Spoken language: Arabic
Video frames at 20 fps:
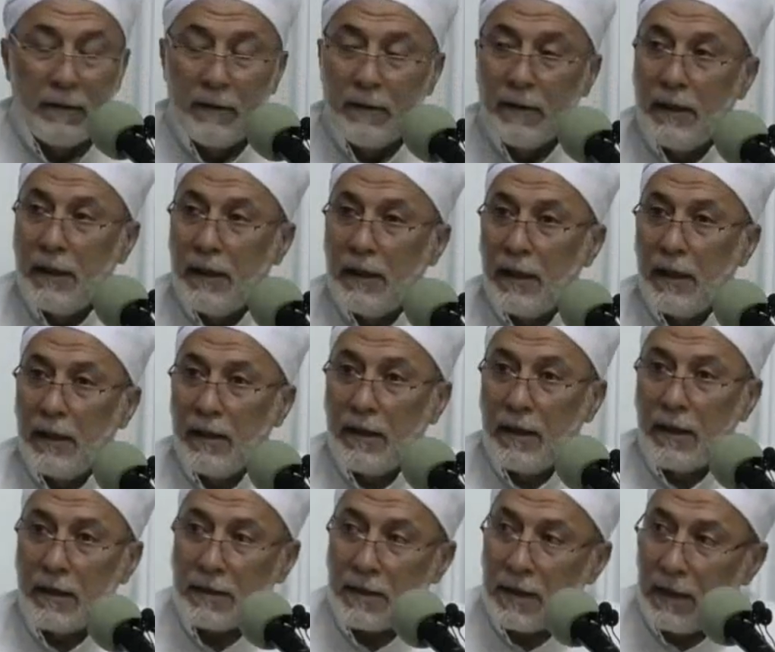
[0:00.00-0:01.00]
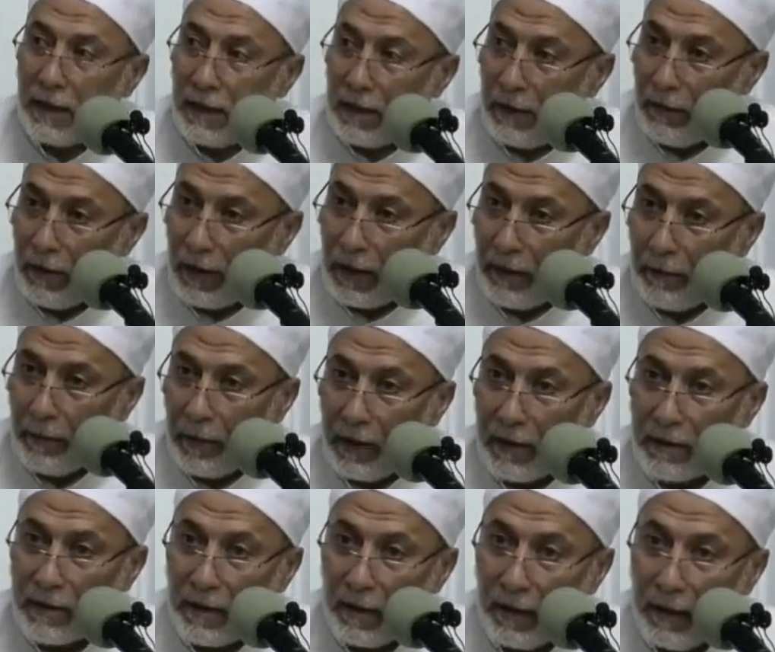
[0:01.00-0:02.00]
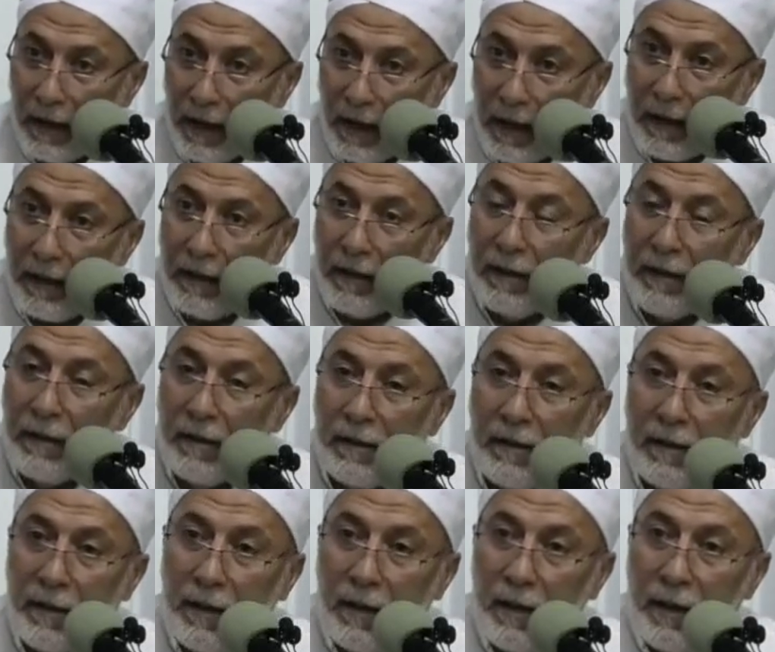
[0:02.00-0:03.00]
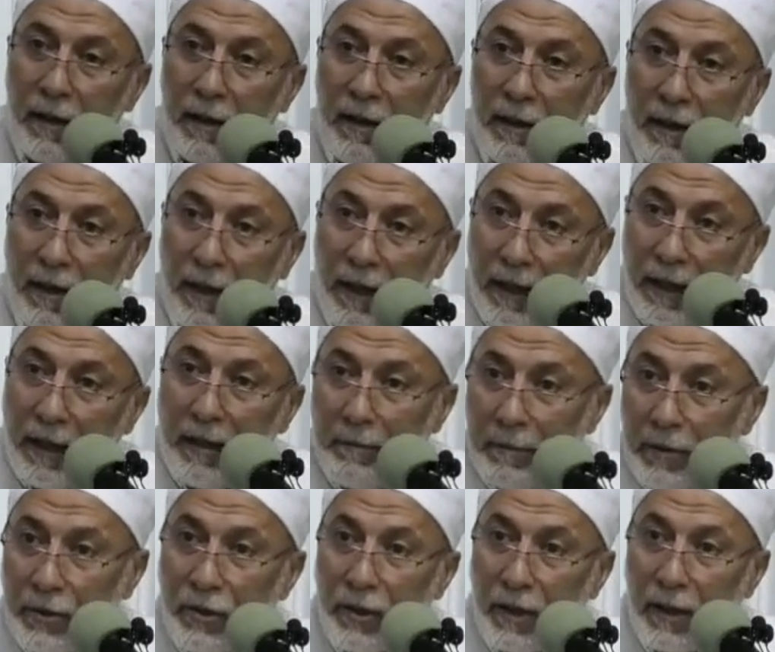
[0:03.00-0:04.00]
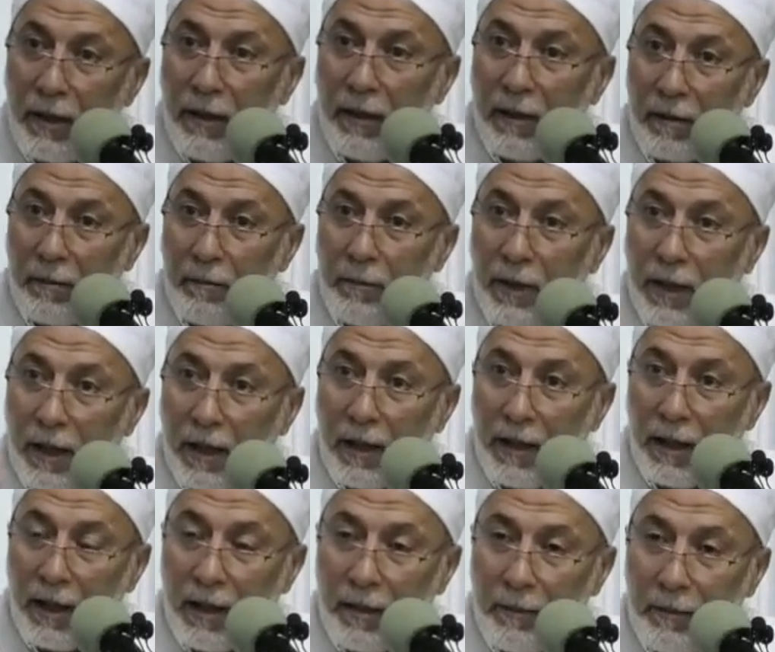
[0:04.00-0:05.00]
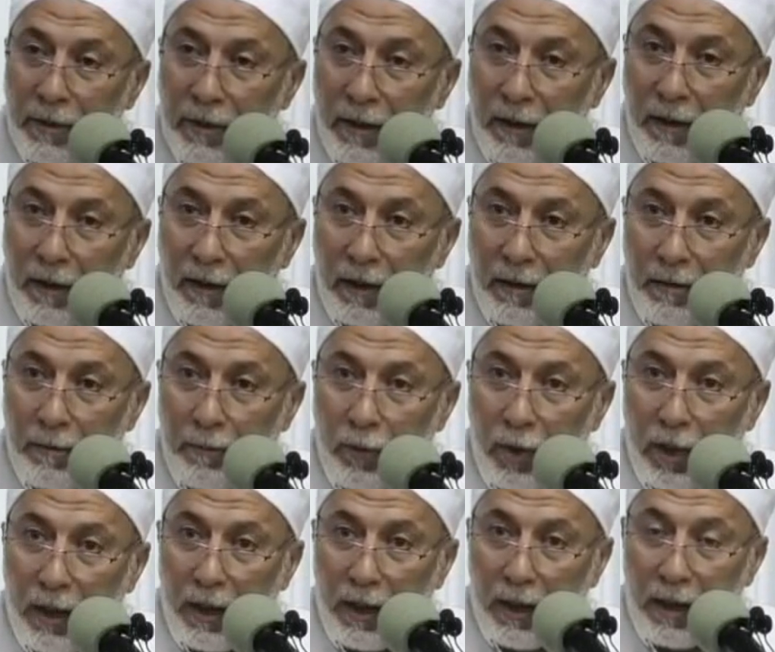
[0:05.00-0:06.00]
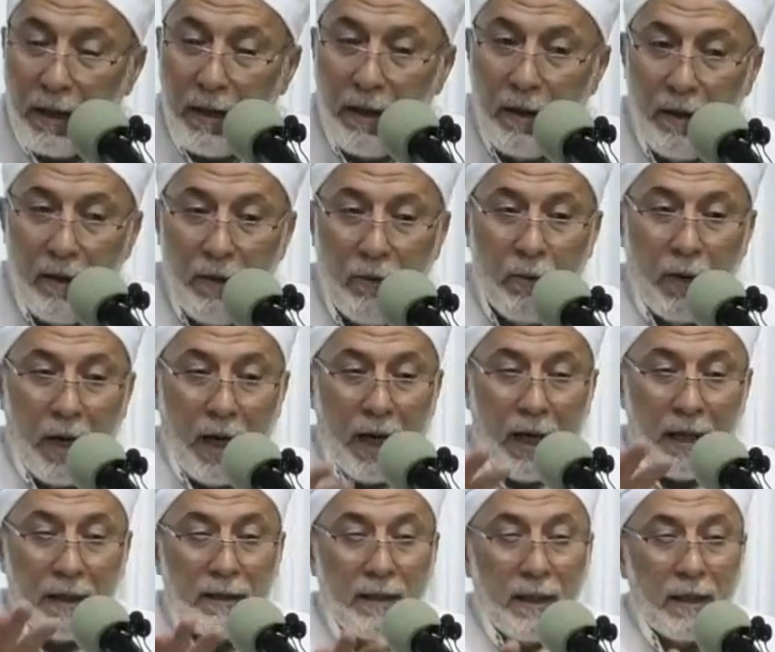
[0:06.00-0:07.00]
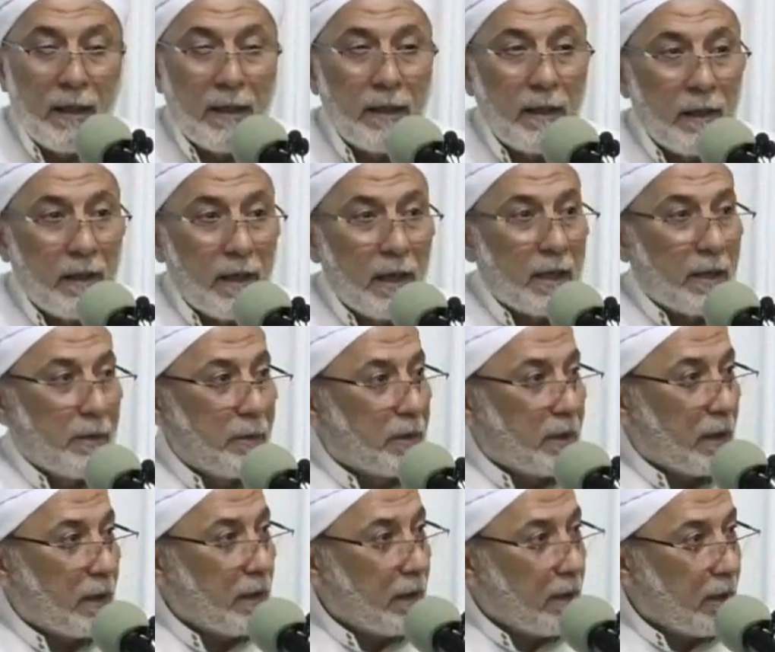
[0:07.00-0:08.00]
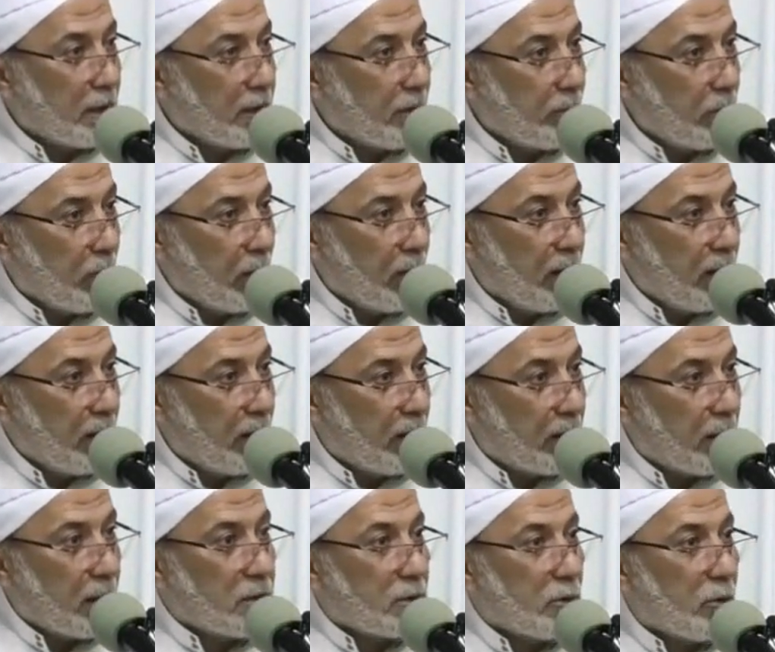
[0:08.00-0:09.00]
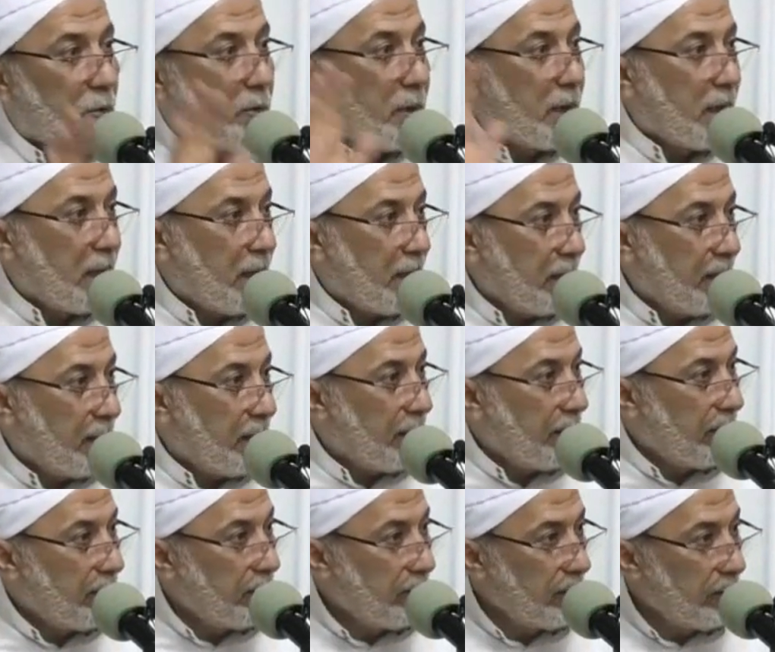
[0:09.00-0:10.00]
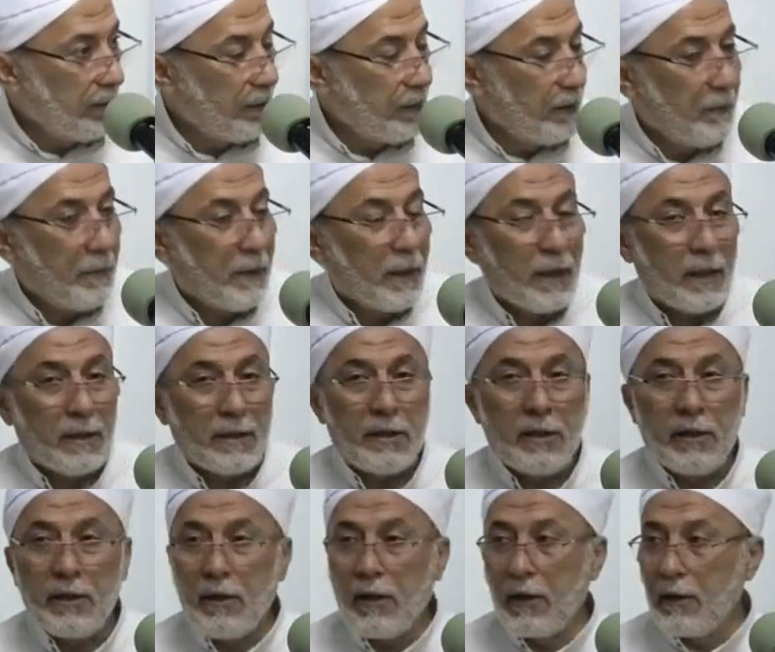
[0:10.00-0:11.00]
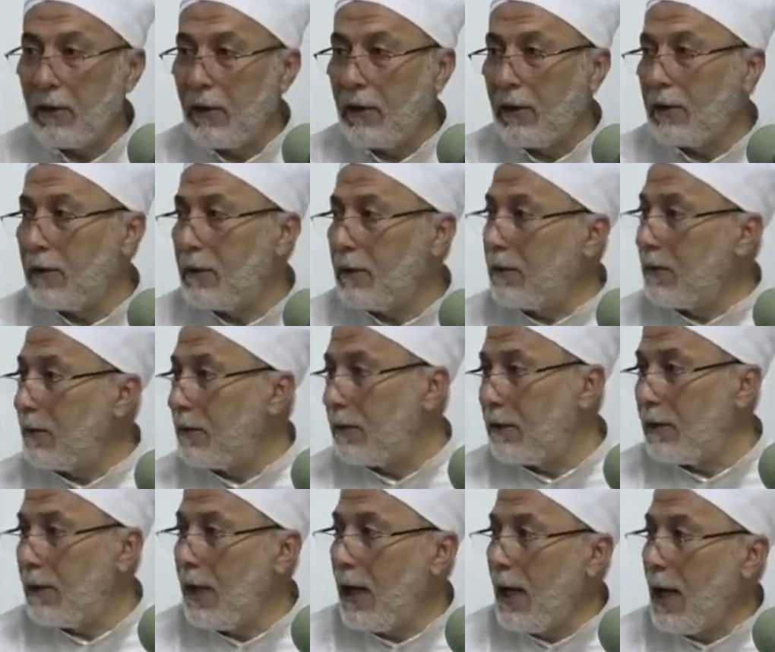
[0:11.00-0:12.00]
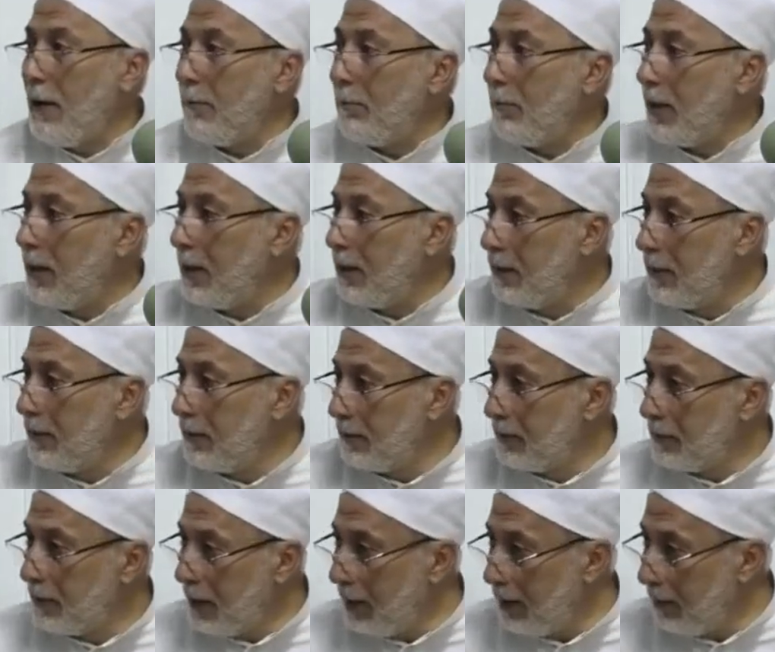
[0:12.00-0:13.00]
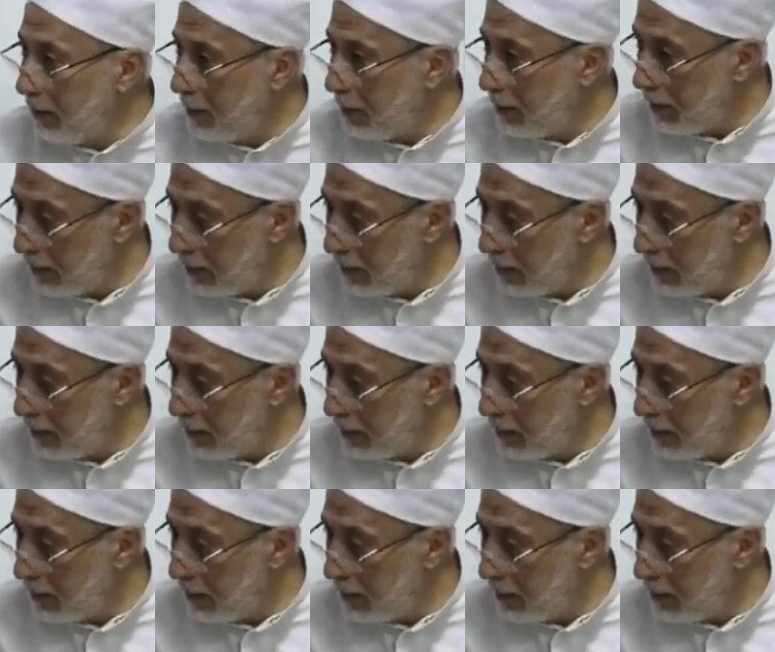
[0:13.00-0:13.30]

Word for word: ليه لأن هذه الكواكب غير صالحة لإيه للحياة البشرية ربنا خلقنا بطريقة معينة وأعد لنا الأرض بطريقة معينة تصلح مع الحياة يبقى الأرض دي قرار عامة فهم؟